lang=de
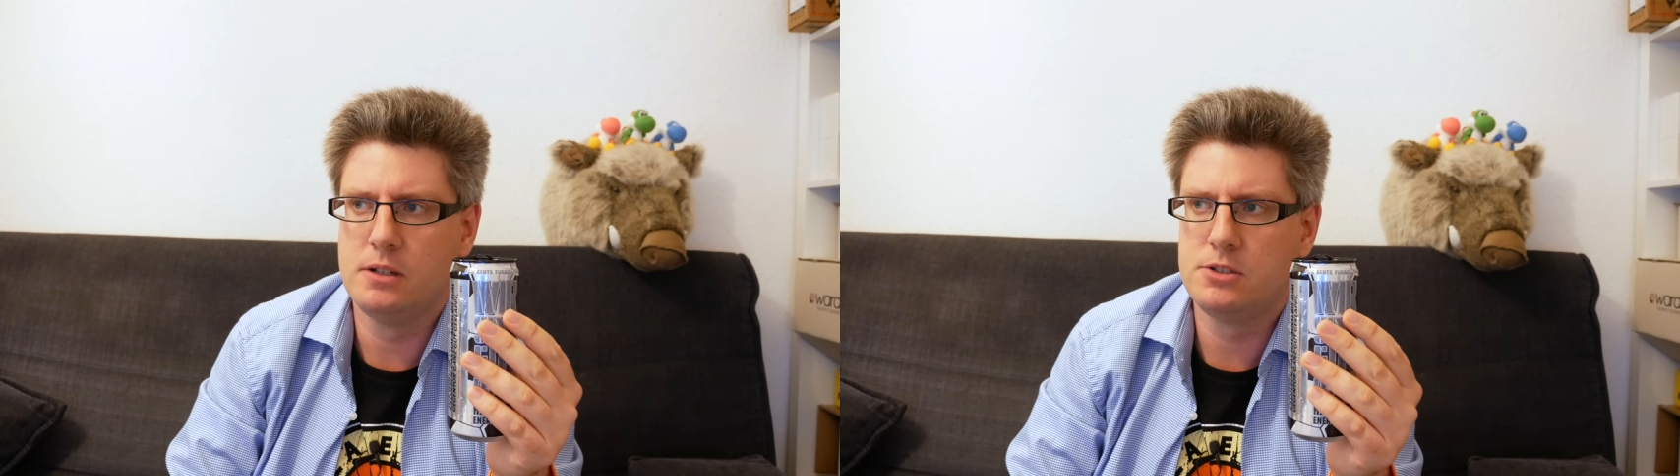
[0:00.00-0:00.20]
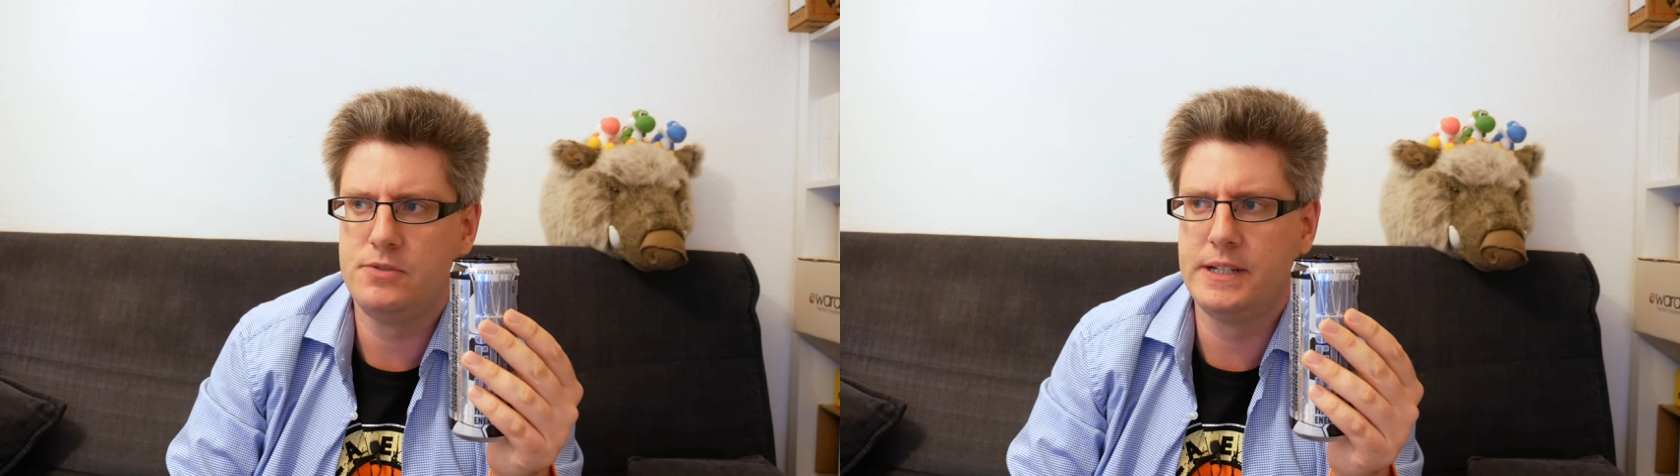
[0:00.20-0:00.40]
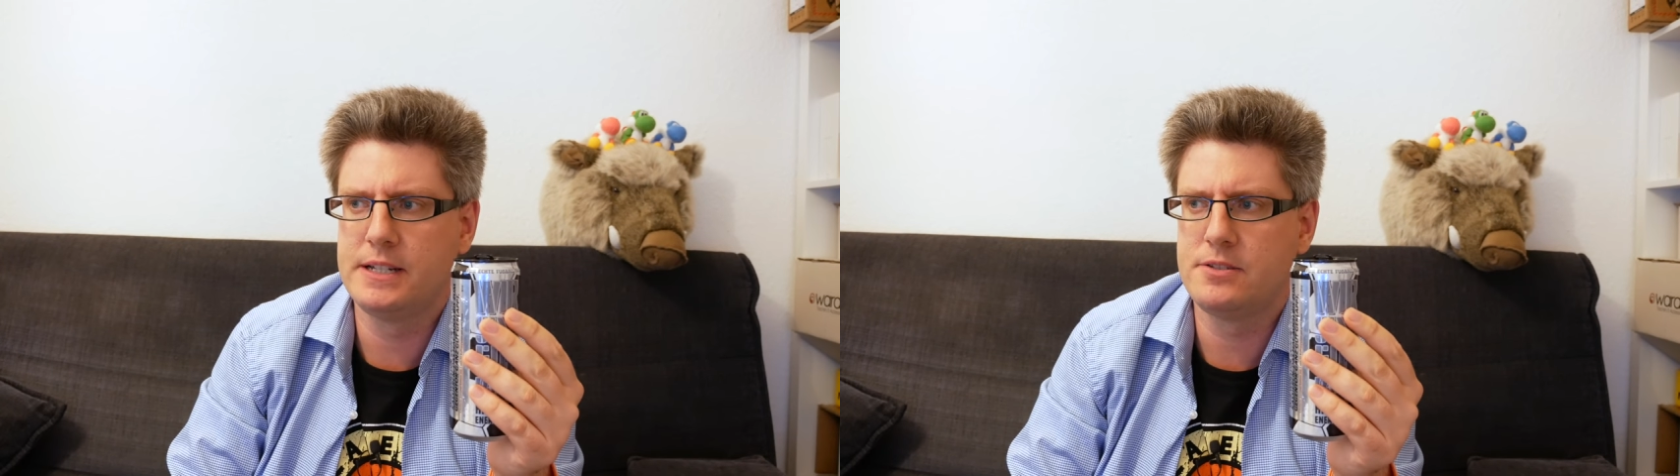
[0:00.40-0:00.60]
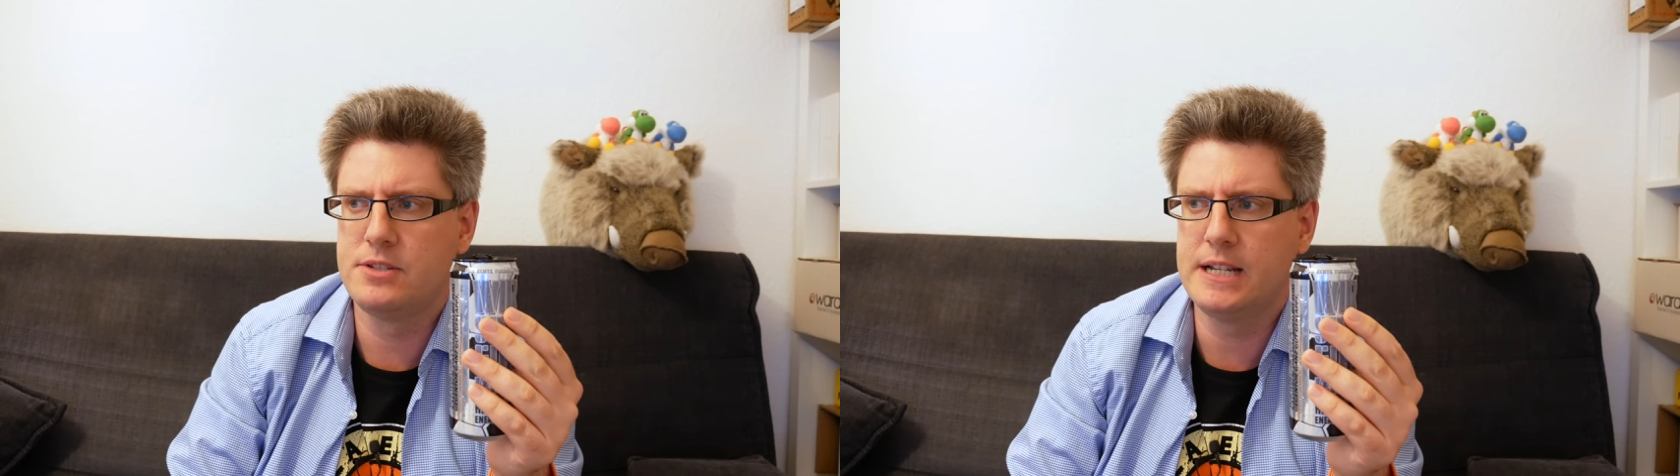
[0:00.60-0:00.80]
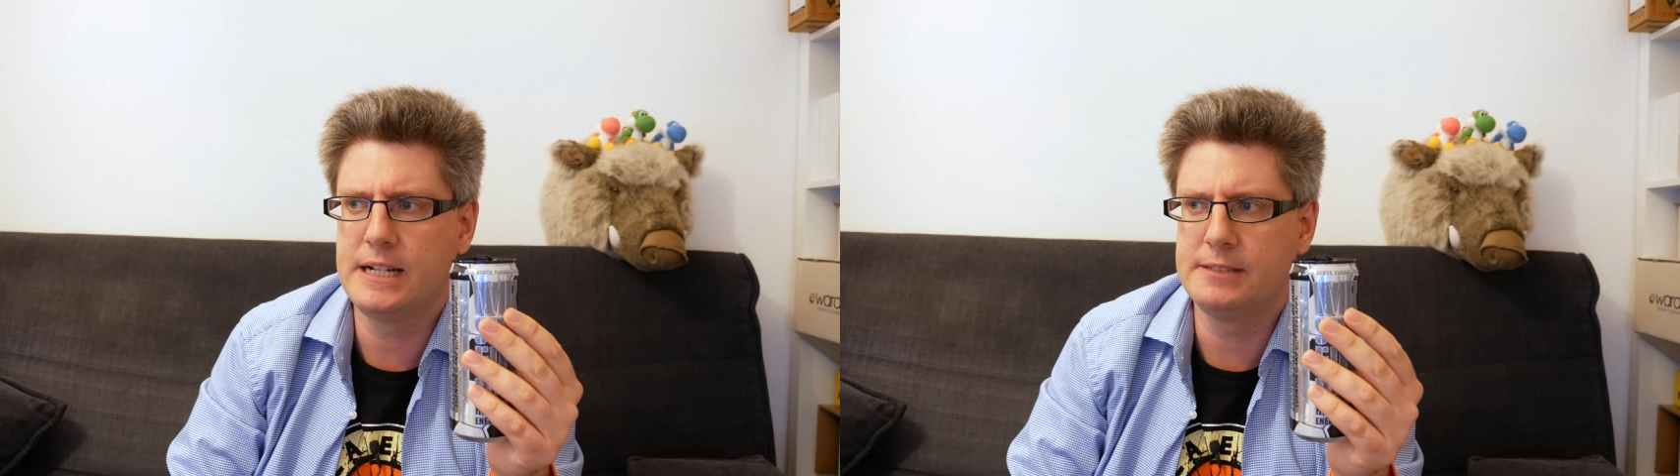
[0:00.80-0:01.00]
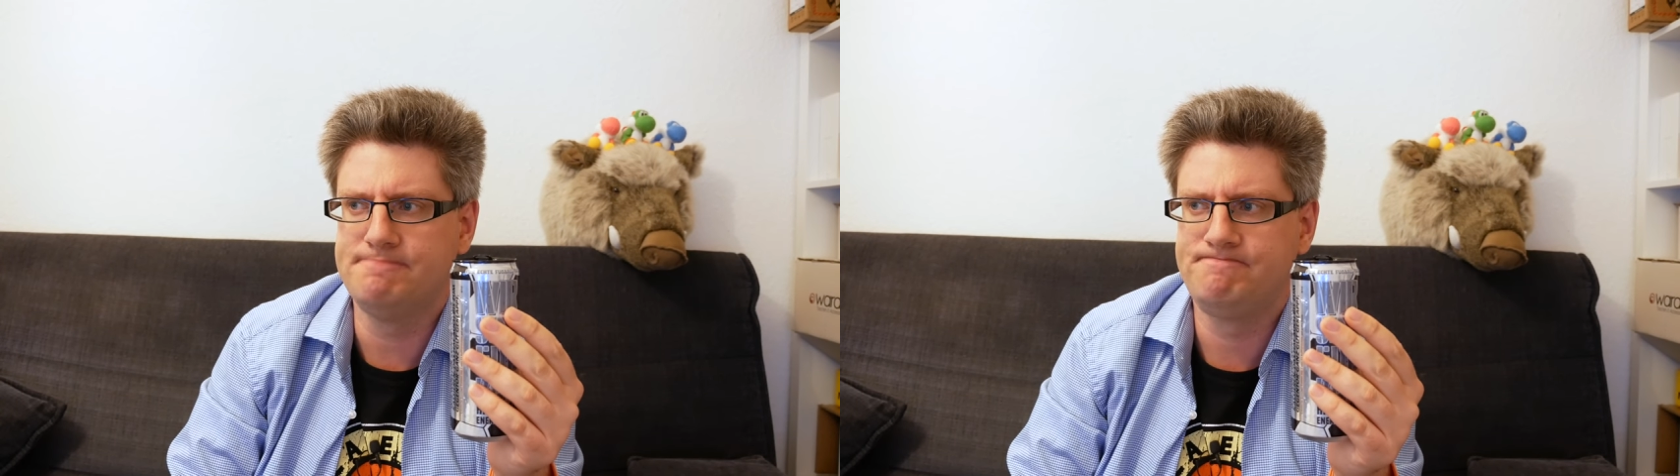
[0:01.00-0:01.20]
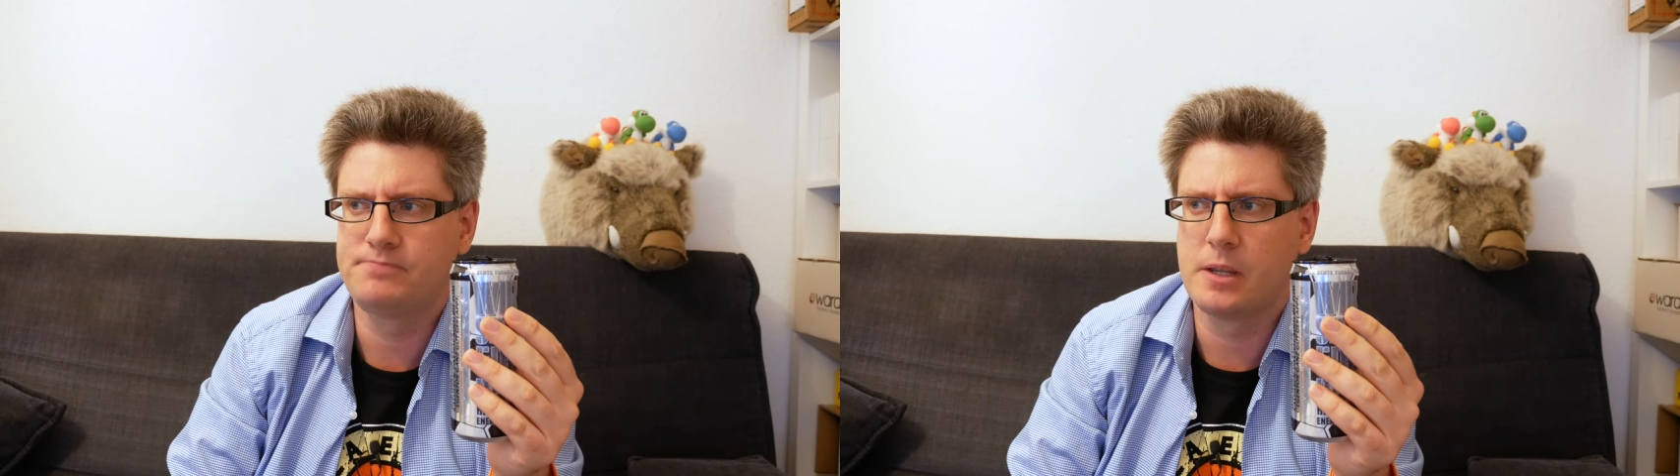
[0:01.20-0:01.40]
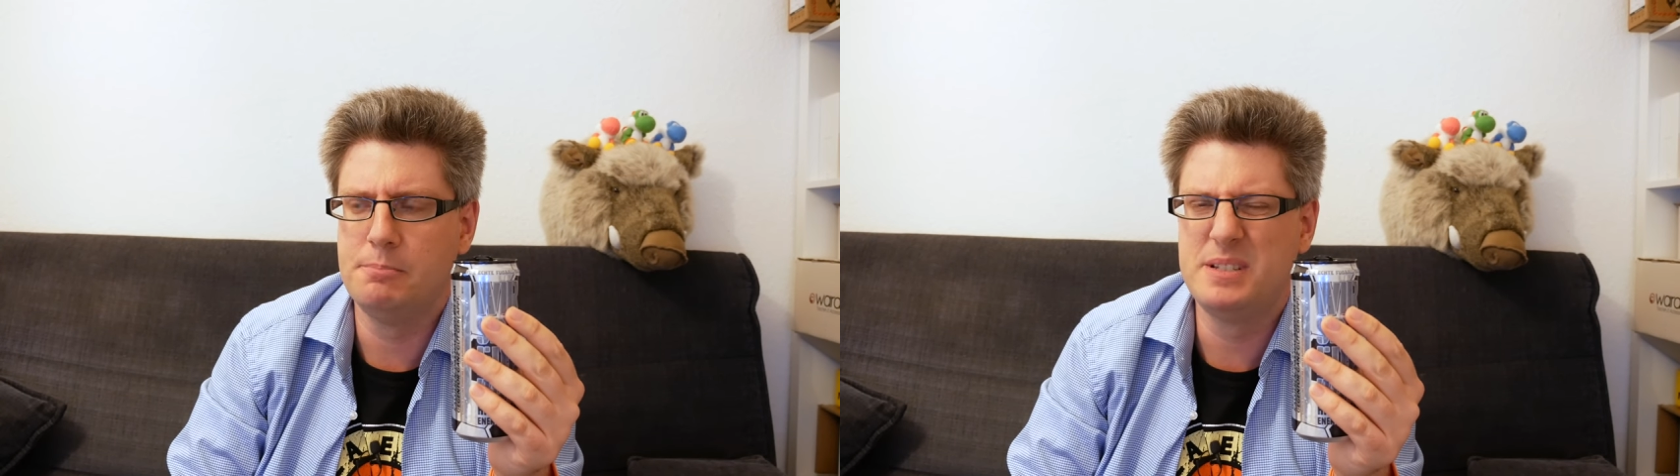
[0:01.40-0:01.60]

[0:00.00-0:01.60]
schwierig zu sagen, ein